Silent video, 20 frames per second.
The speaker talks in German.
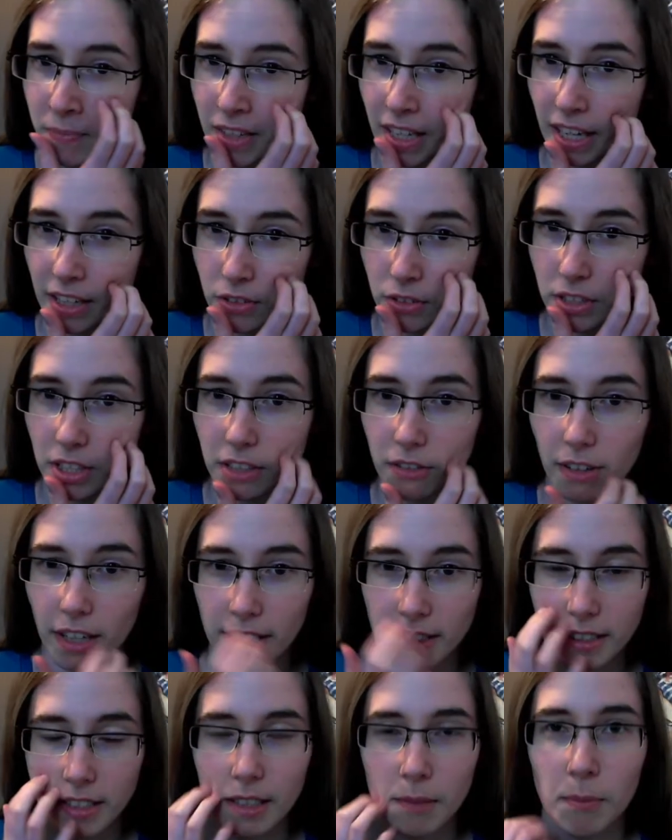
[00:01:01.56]
Also die
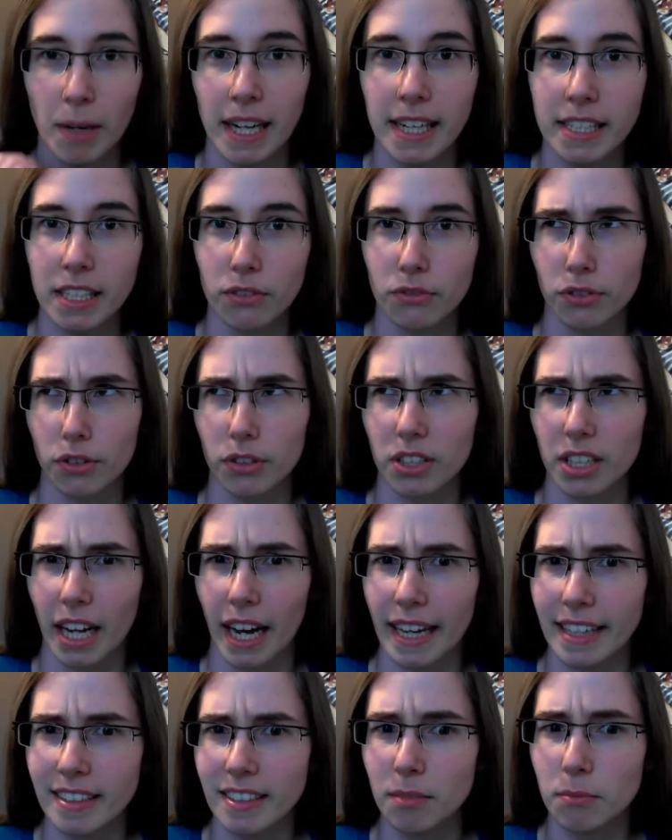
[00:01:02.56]
quasi im Alter von
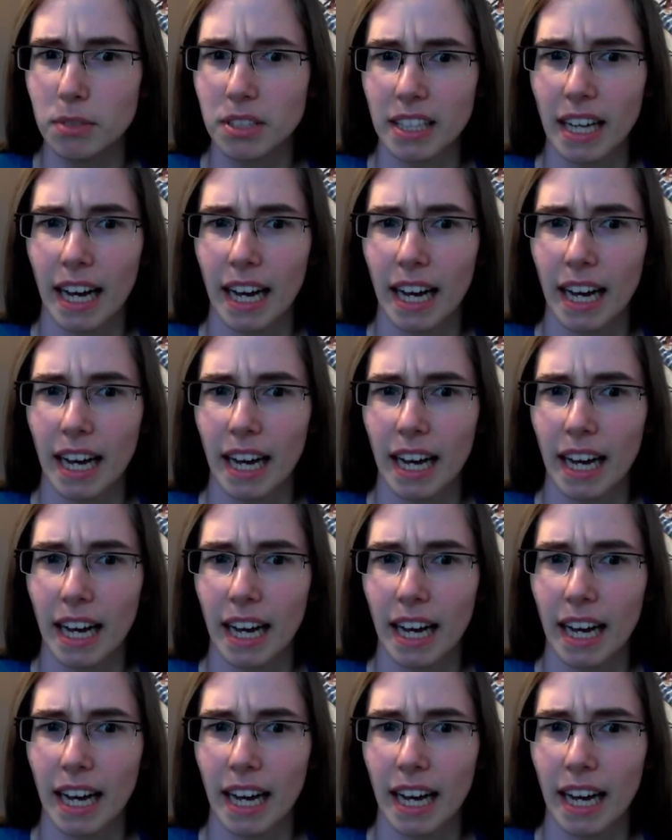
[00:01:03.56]
13 bis